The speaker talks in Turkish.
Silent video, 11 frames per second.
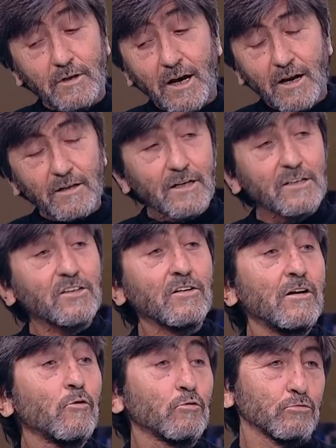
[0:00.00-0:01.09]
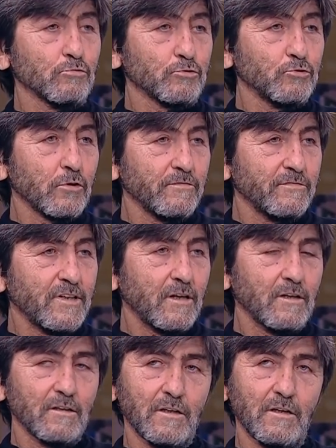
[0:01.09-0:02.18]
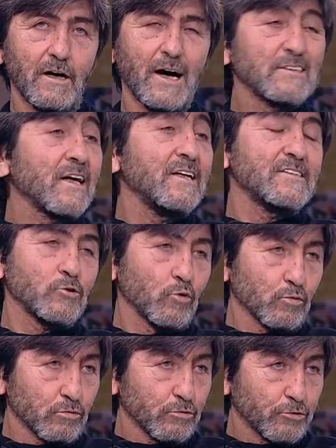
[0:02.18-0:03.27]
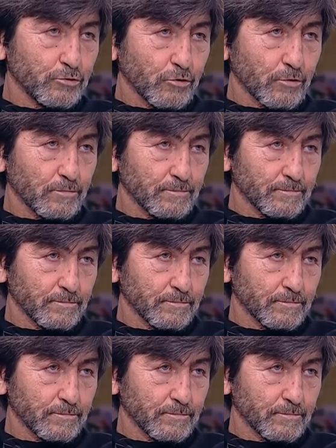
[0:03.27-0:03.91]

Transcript: Kararların kirli olduğunu düşünüyorum ve adaletsiz olduğunu düşünüyorum.